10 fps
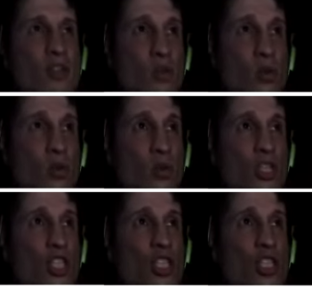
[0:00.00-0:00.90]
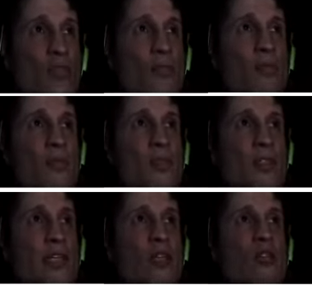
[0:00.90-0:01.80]
Orochi
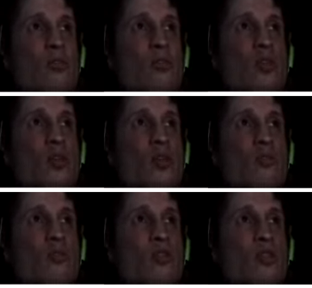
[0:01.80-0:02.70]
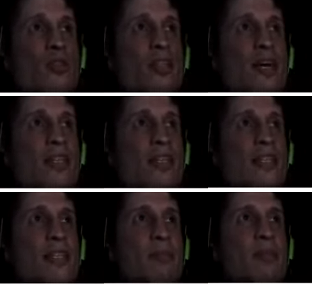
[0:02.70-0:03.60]
que é 2009, 2010.
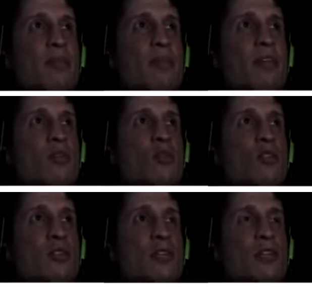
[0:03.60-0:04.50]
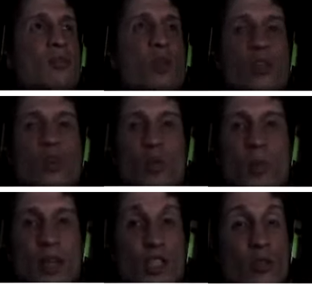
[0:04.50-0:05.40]
Essa é a primeira que eu mostrei do Mortal
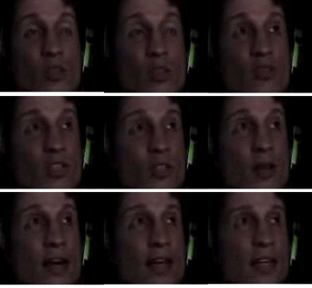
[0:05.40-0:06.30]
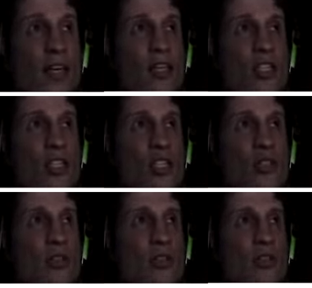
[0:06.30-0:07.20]
Kombat 2 versão arcade,
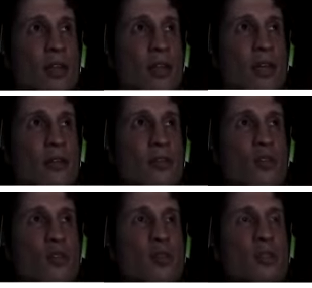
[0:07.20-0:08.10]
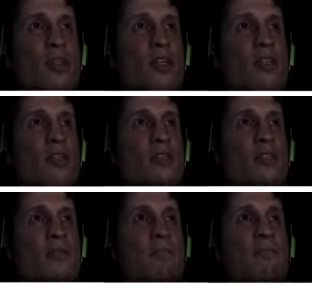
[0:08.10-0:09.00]
tá? 2013.
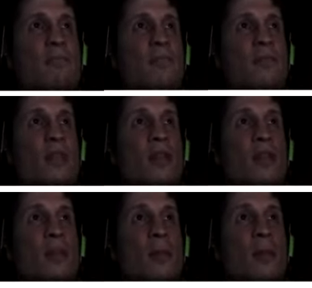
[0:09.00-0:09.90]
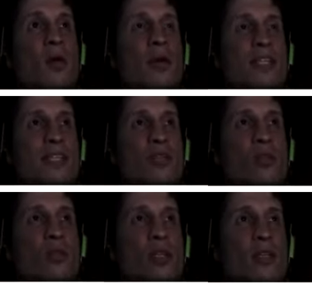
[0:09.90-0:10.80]
Bom, essa
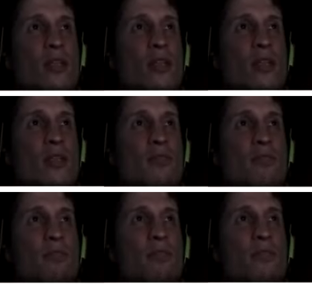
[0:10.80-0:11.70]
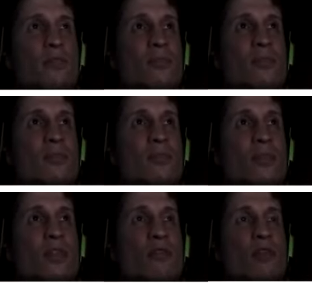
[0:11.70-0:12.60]
luta aqui
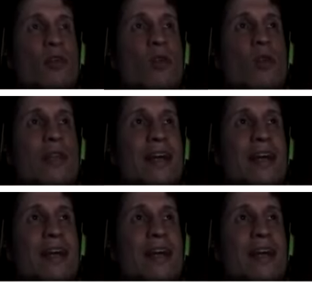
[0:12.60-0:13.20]
foi contra a